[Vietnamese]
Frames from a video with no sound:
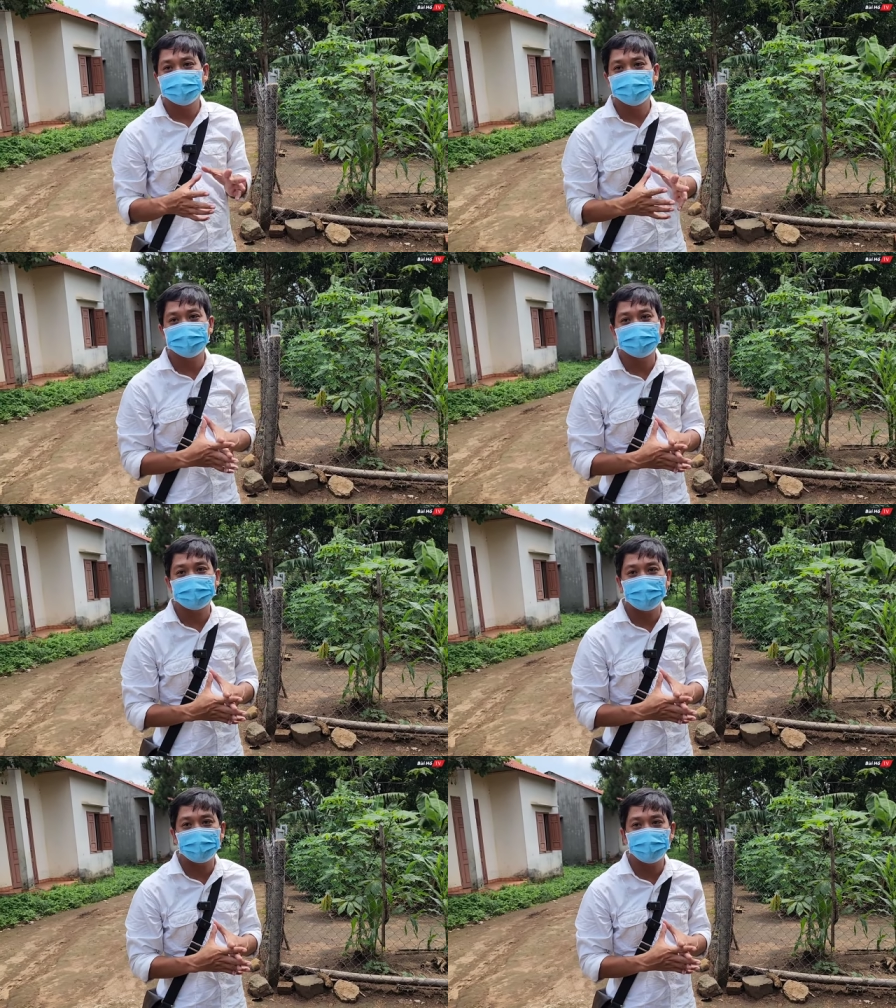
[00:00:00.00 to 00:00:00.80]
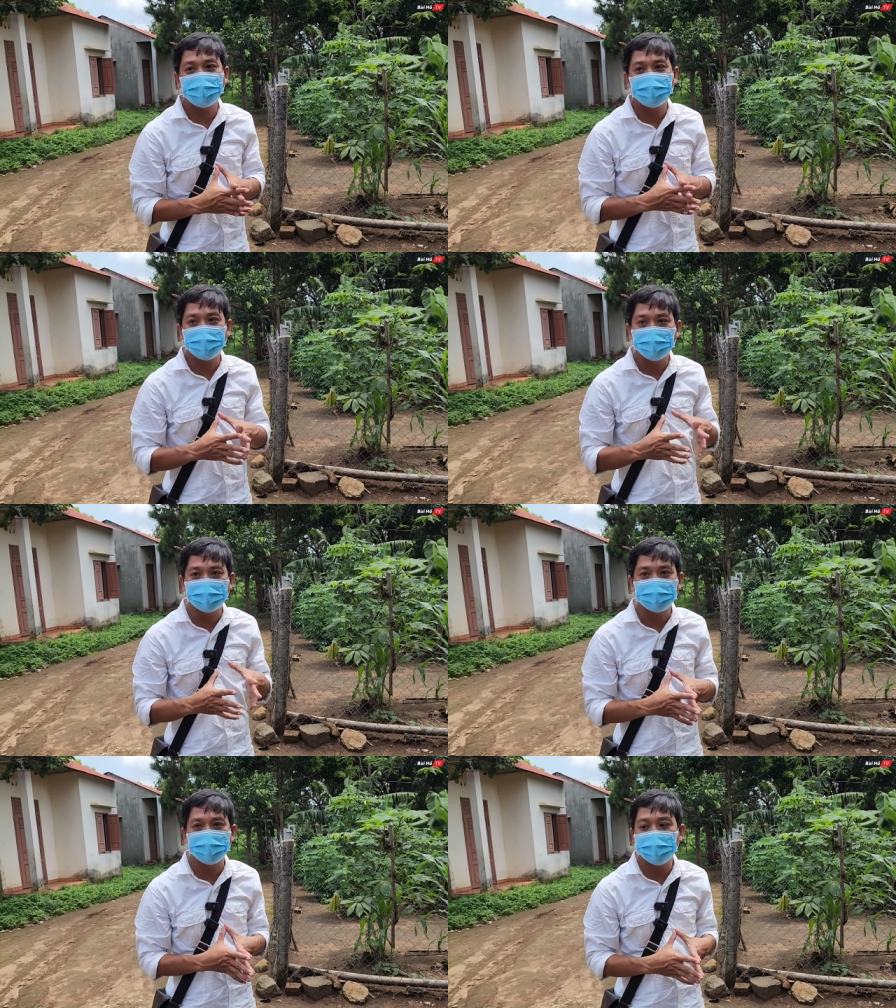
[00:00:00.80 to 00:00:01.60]
uh, theo Bùi
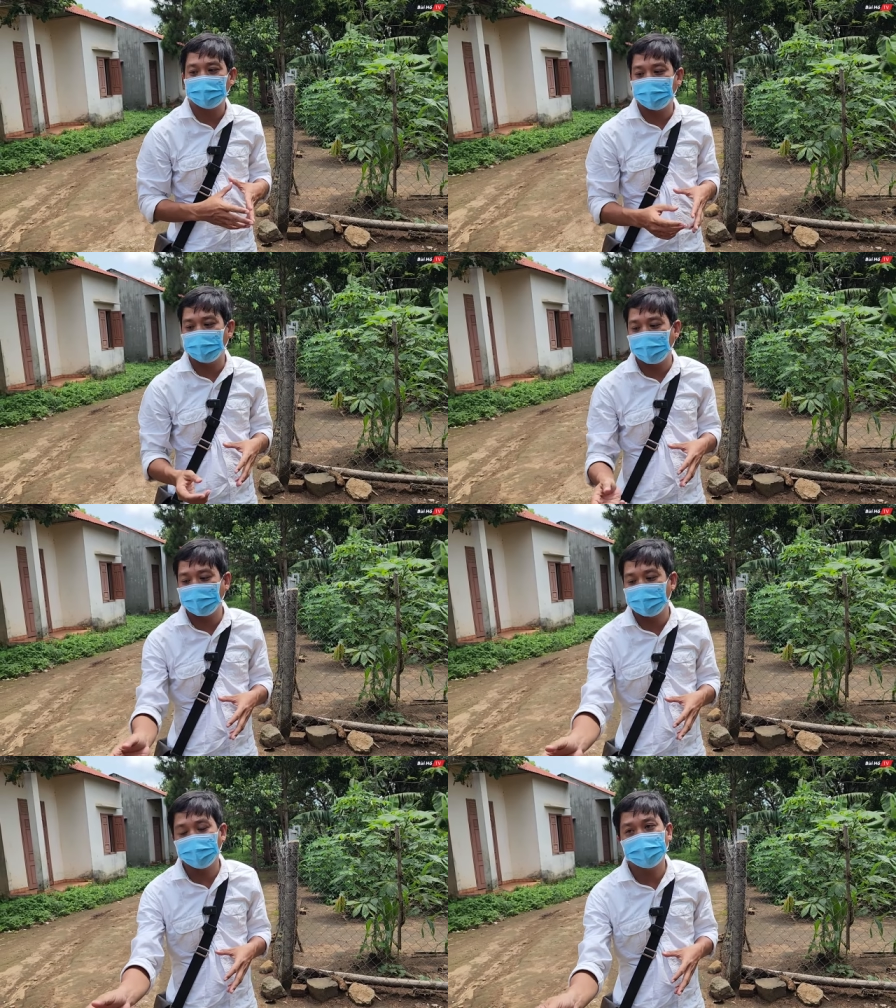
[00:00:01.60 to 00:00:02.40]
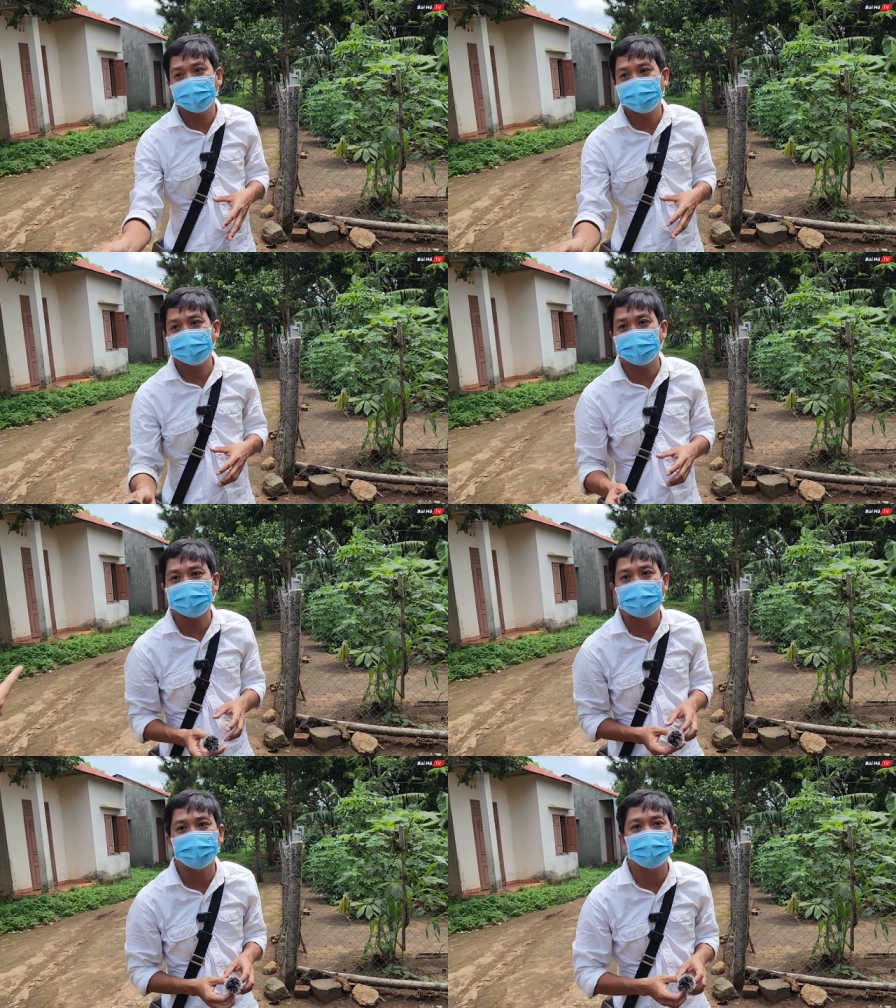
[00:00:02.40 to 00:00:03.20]
Hồ được biết thì ở đây có
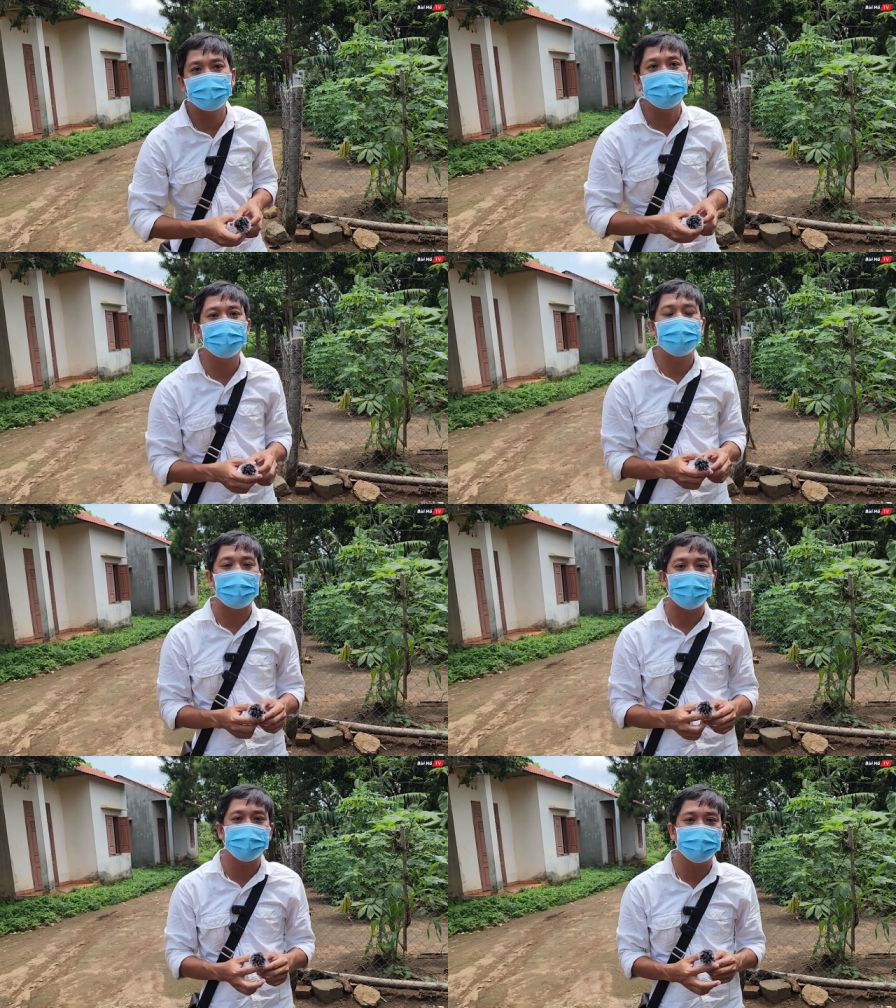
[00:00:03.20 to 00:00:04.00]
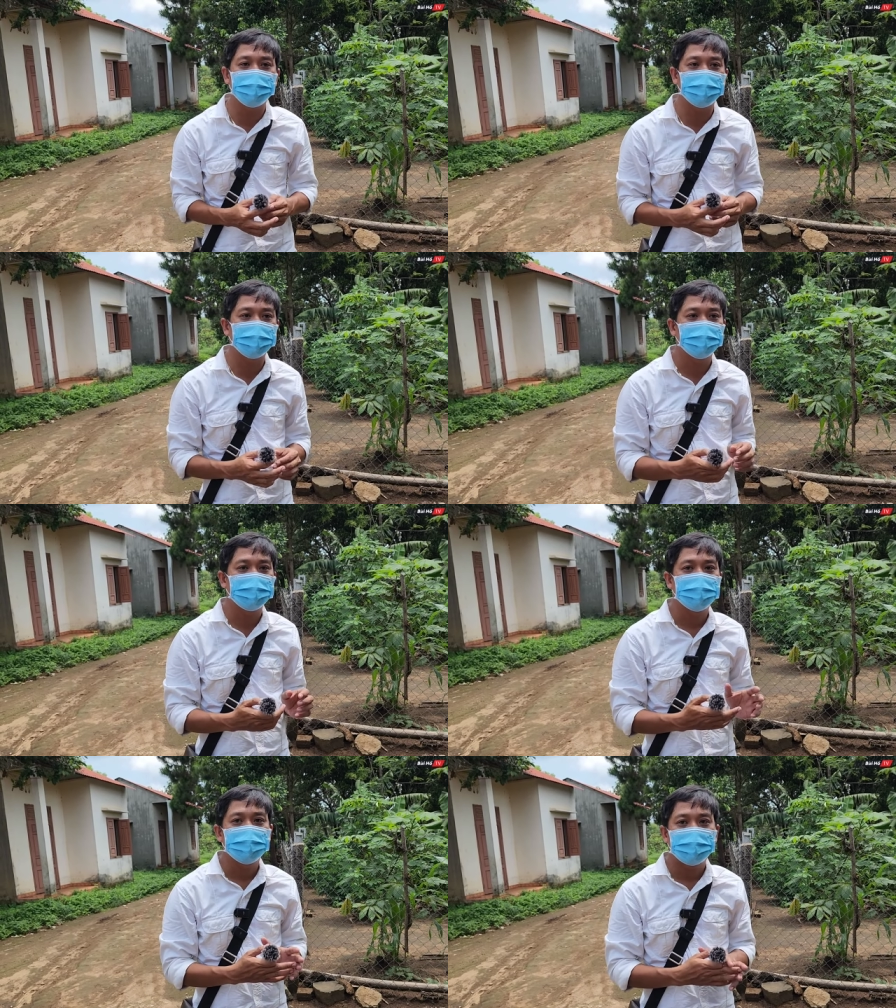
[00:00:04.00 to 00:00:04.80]
tổng cộng là khoảng 20
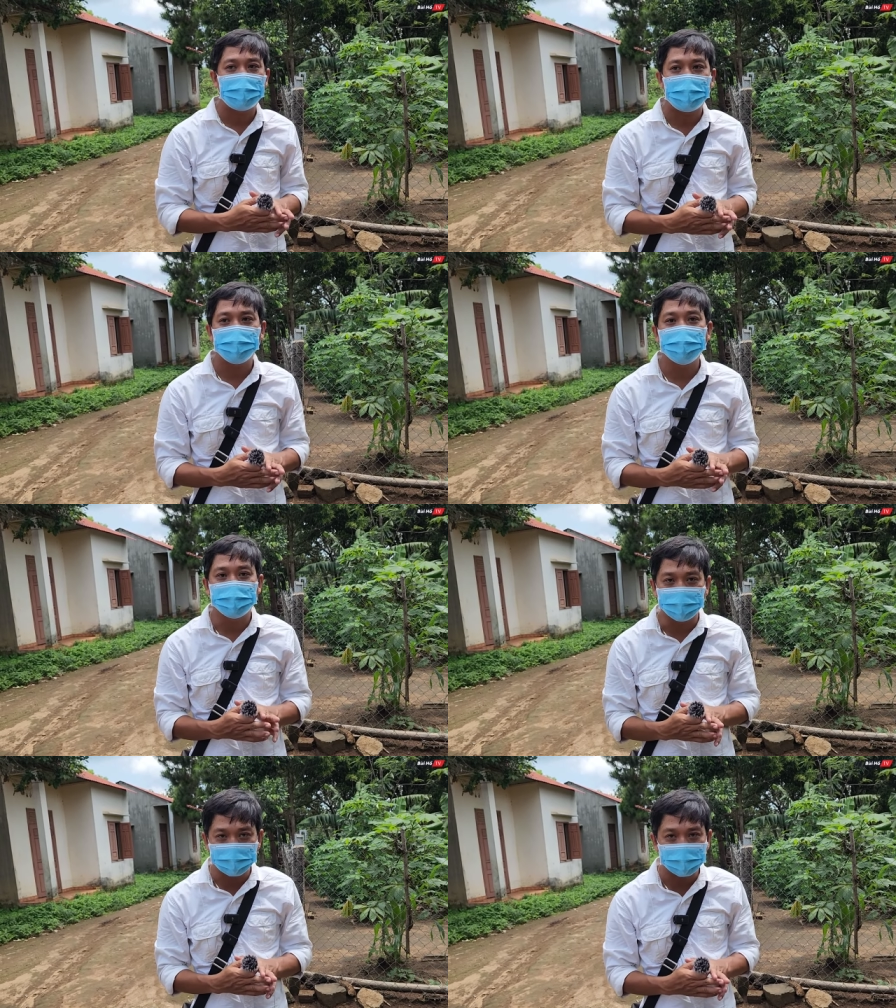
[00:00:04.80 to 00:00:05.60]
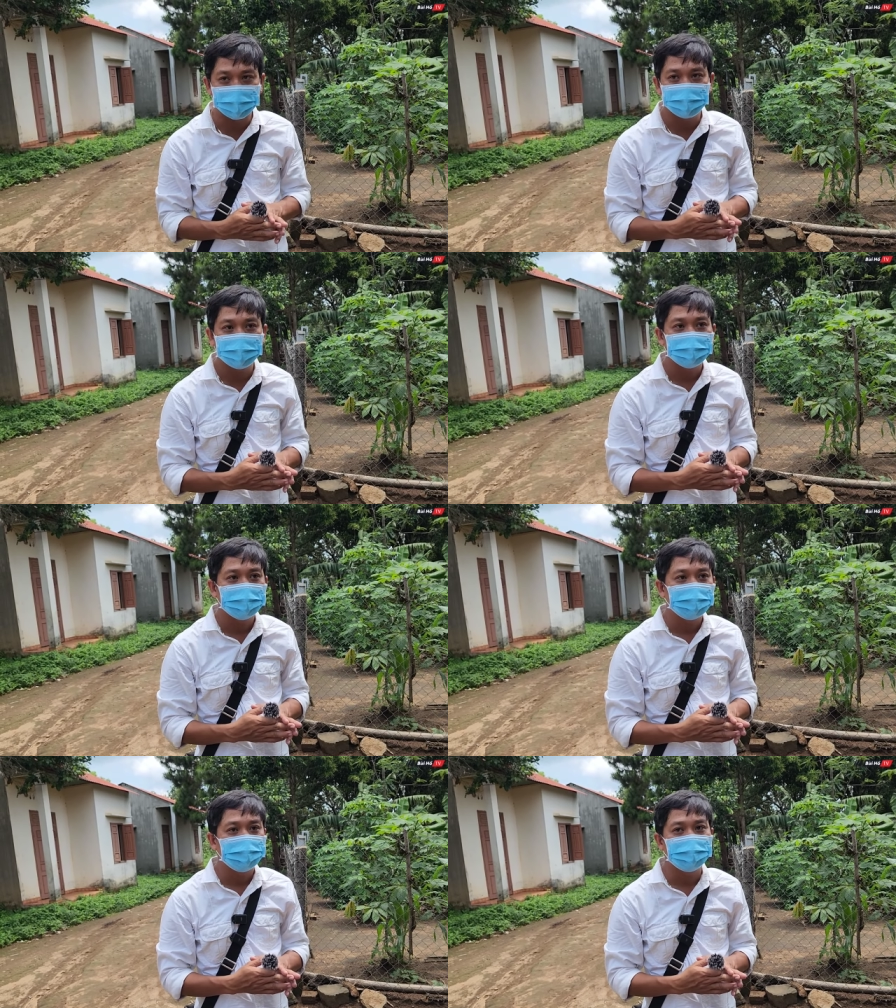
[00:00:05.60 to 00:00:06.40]
20 hộ dân
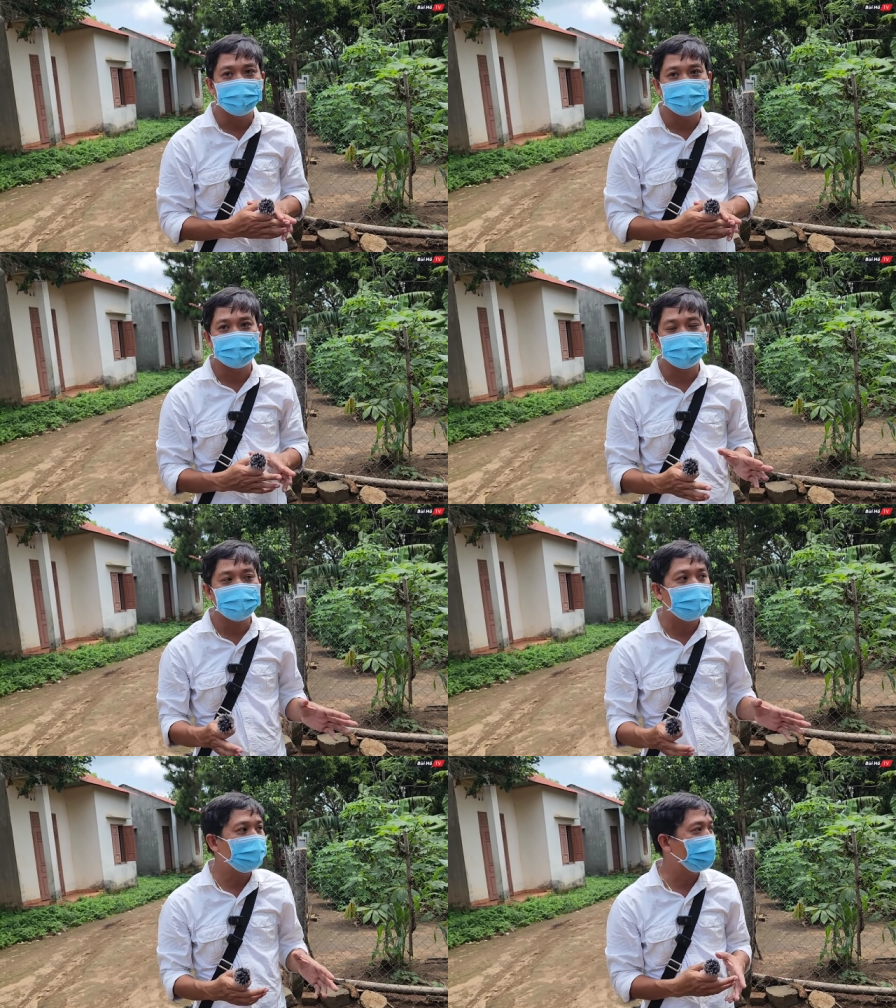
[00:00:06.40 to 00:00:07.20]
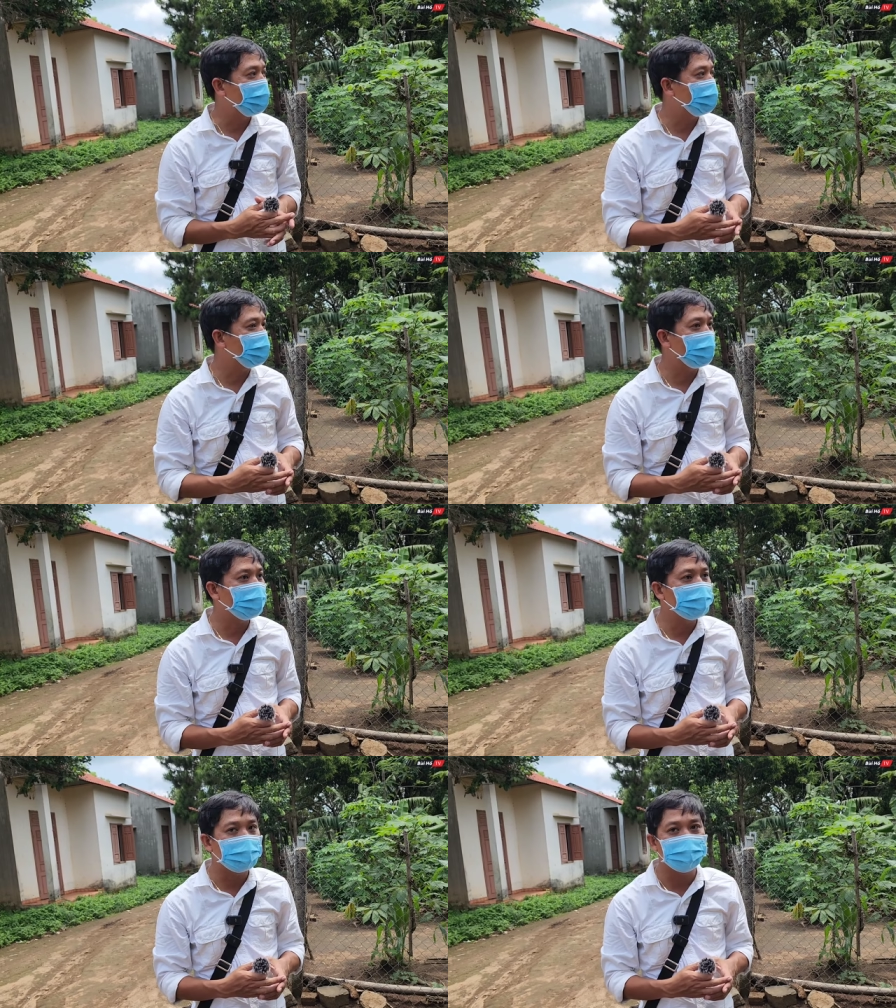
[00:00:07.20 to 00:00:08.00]
và số dân ở đây á, cô bác
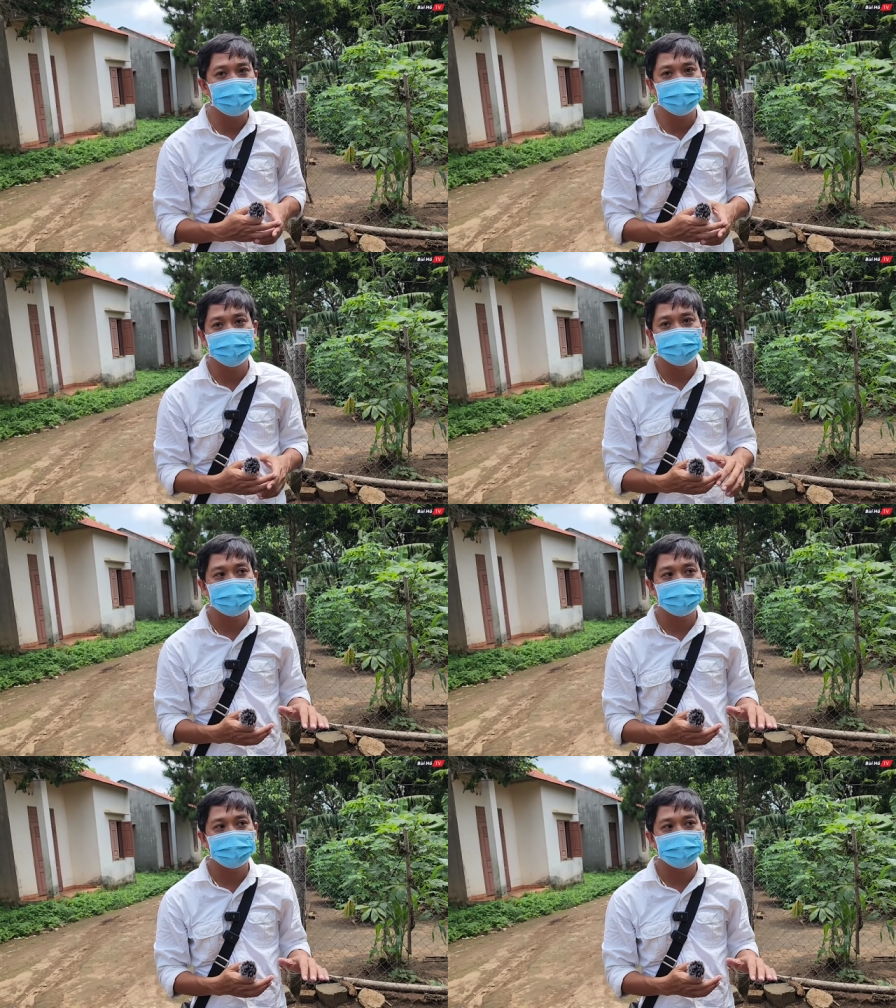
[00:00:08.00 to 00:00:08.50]
quý chị biết không